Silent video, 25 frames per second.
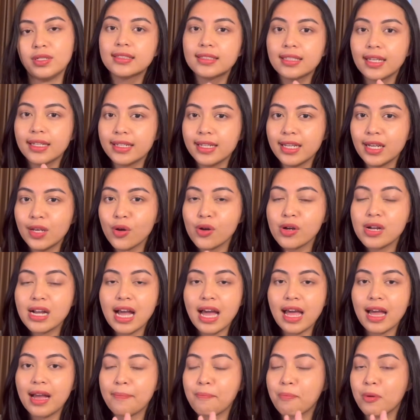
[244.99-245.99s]
Jadi lo
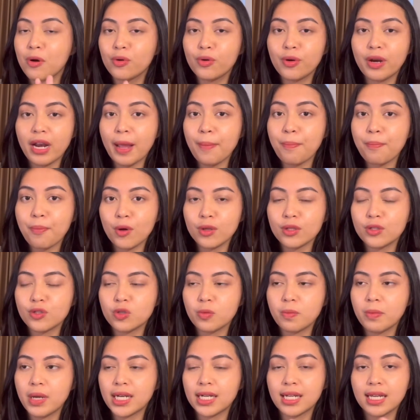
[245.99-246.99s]
nggak perlu repot
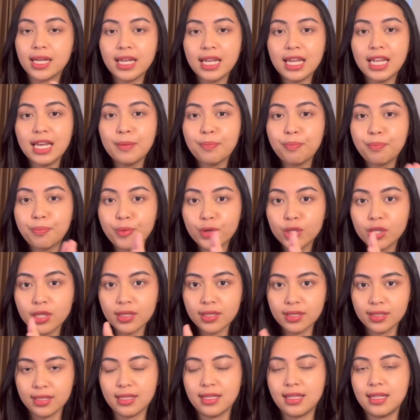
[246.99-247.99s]
cuman
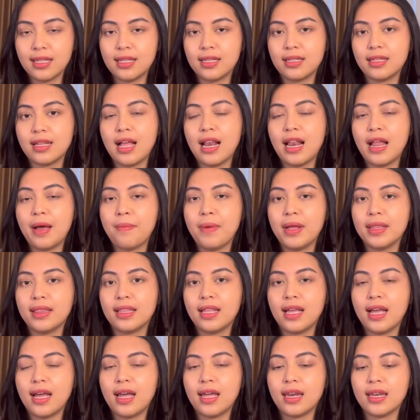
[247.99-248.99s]
nge-input alamat
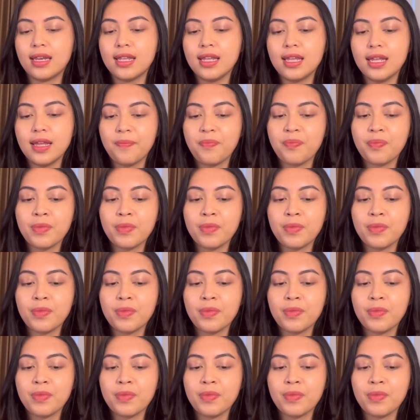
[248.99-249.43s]
dari